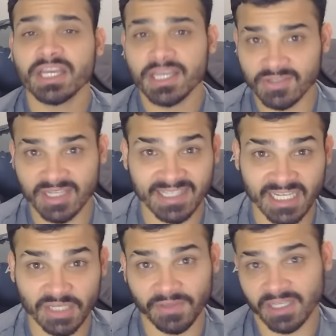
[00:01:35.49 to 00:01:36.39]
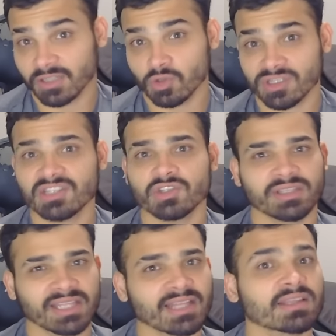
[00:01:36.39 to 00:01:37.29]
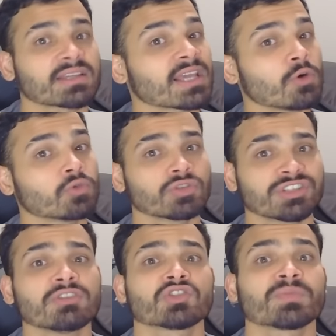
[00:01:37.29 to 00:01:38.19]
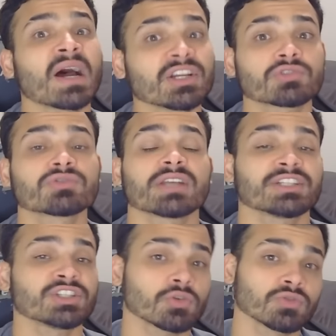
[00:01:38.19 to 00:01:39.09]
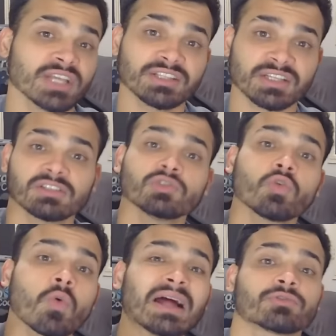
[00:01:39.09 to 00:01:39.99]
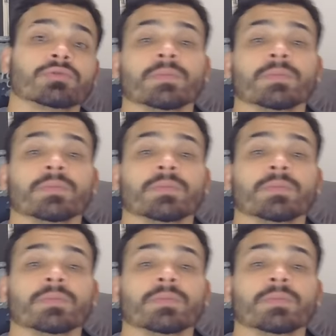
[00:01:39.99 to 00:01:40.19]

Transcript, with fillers: Isso aí significa que 280, que é um dos danos mágicos, a gente consegue descartando 4.